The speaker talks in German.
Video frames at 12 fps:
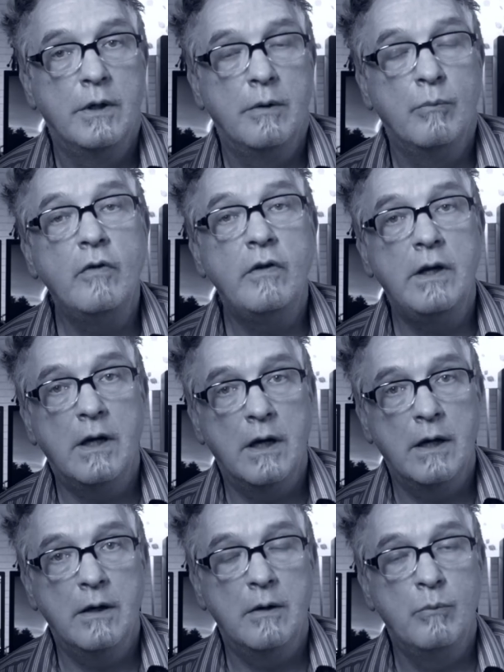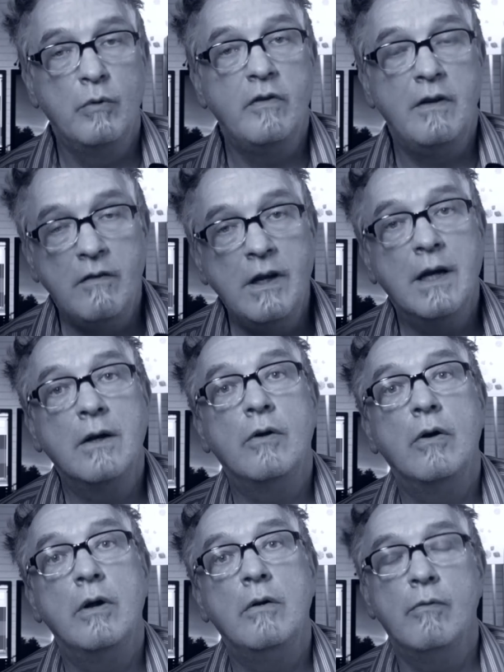Musiker musizieren
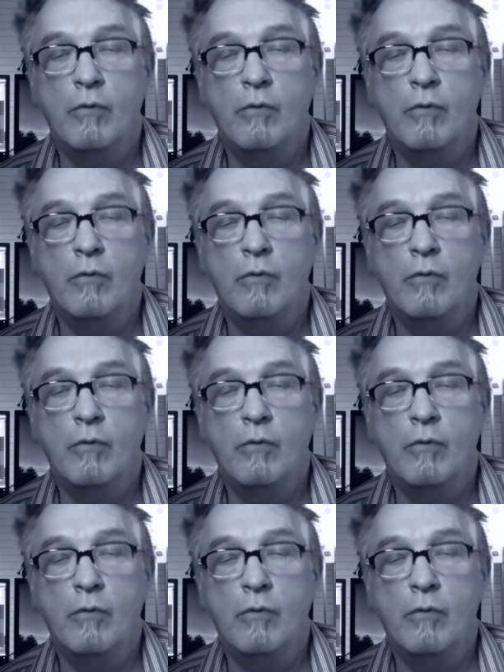können,